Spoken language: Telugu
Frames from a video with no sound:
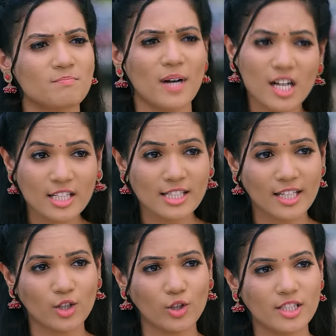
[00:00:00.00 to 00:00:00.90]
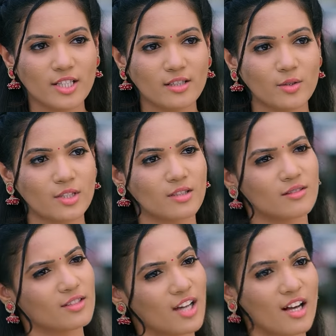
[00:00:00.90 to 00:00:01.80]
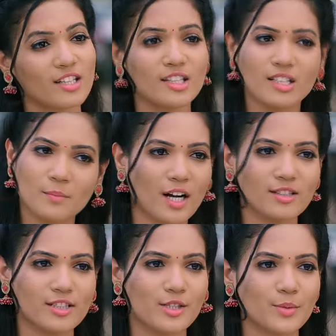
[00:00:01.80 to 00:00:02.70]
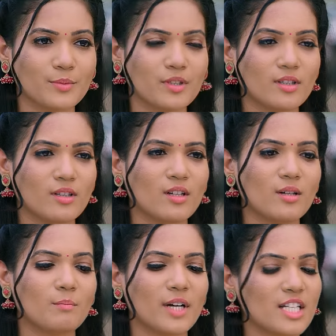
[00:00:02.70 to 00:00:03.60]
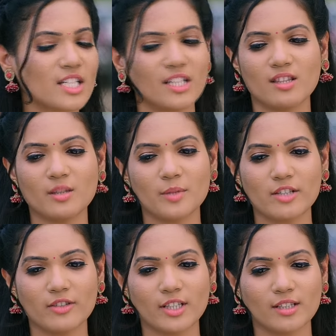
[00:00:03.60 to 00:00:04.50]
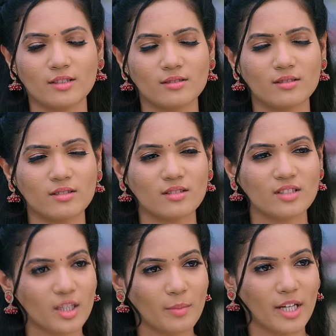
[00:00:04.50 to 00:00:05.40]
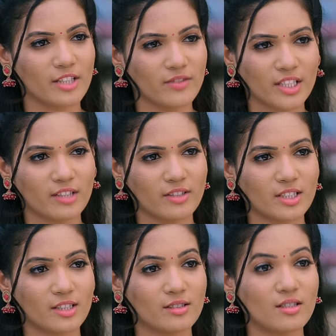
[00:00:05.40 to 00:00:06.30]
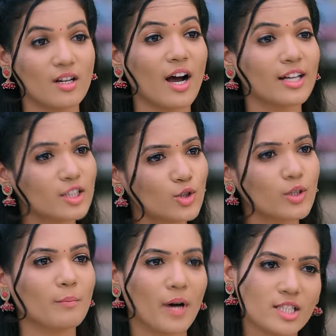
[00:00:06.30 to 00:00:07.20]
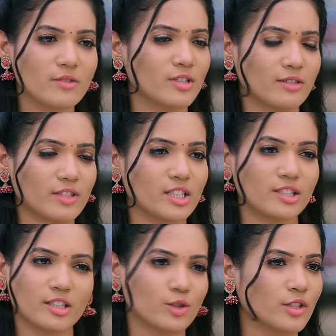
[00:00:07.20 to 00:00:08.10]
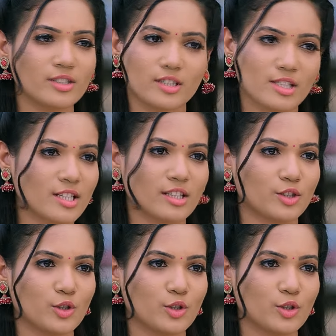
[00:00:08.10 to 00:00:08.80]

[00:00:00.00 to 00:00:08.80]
మగాళ్ళ సైకాలజీ గురించి నాకన్నా నీకే బాగా తెలుసు మనిషి ఎంత మంచివాడైనా తన భార్య వేరే వ్యక్తిని అది కూడా మాజీ లవర్ని కలవడం తన అస్సలు